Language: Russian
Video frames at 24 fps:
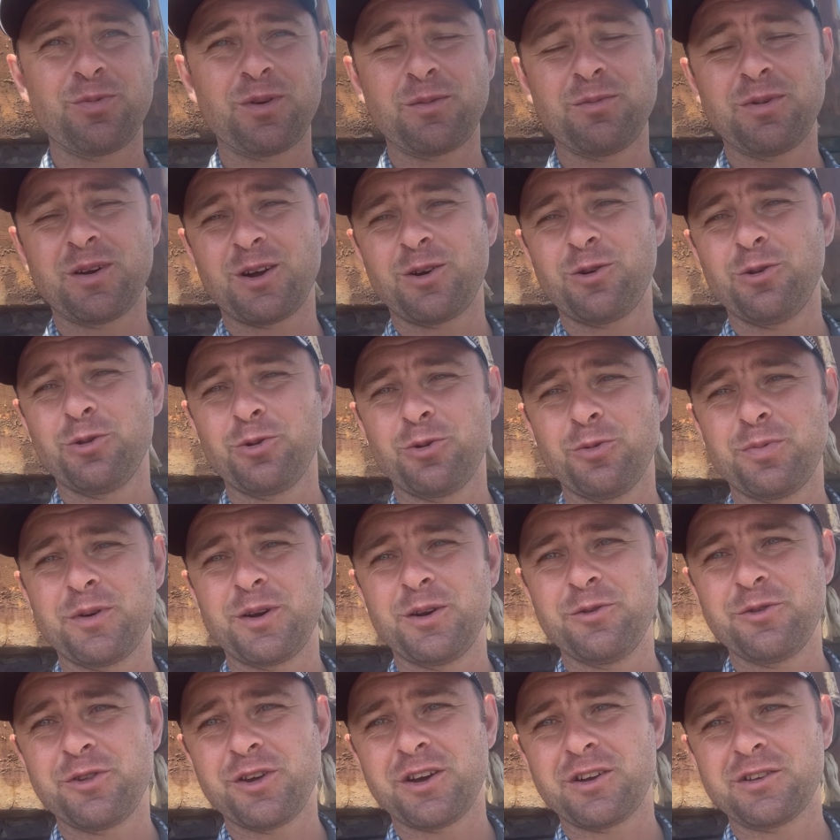про барахолку, про
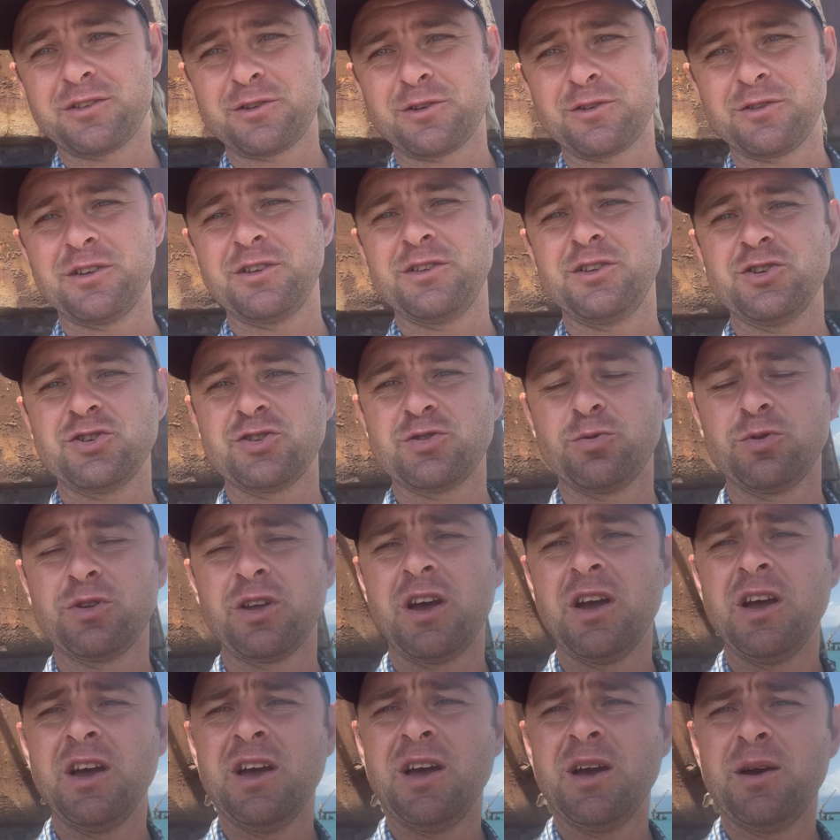людей, которые на ней живут,
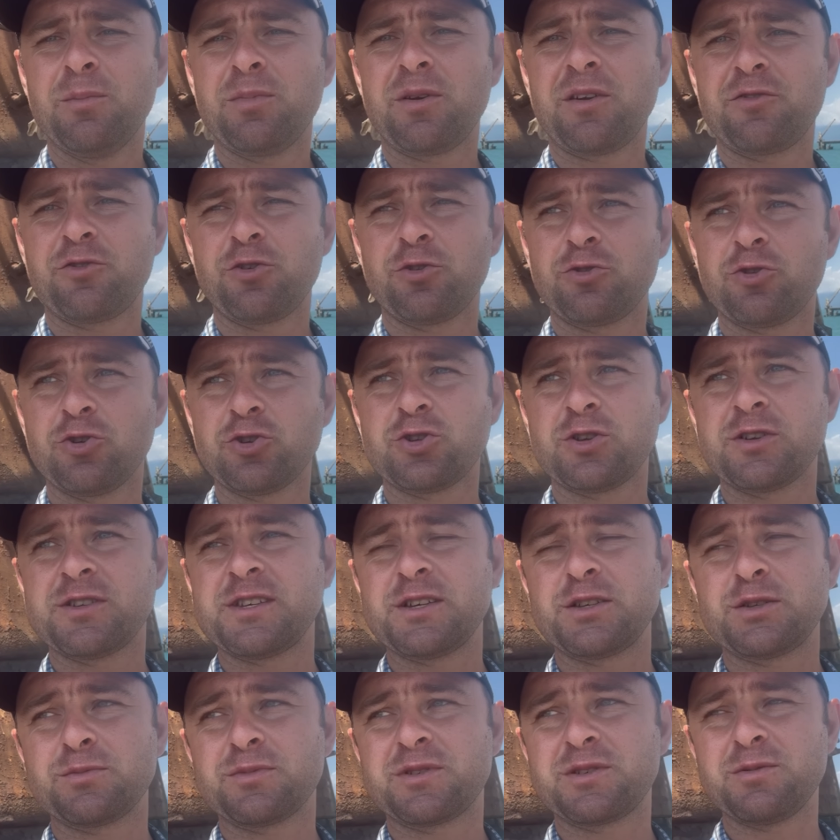про все то, что с
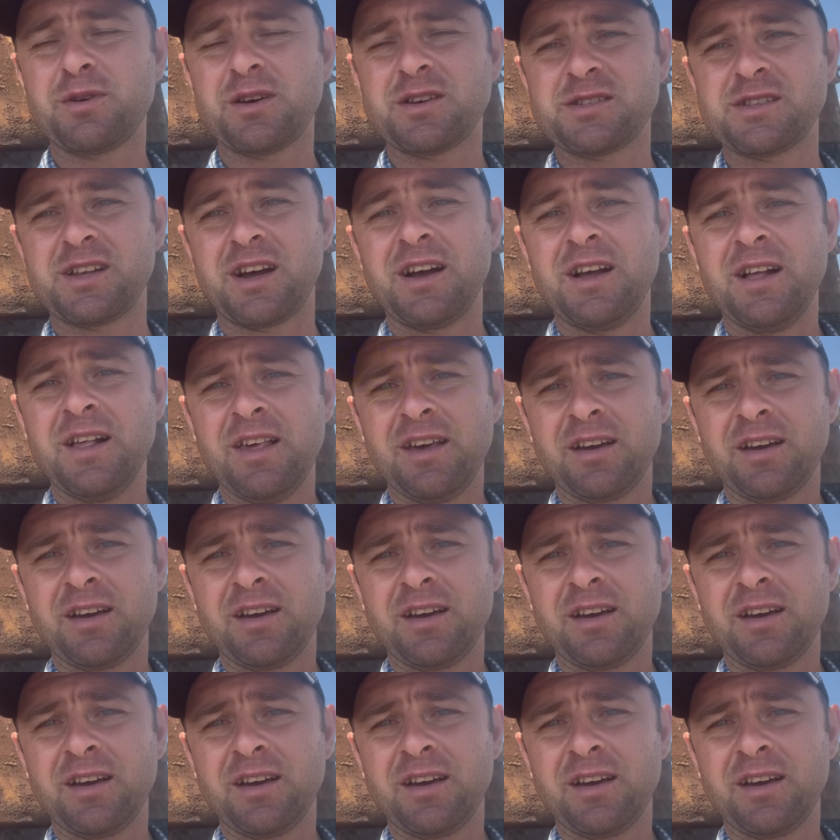этим связано.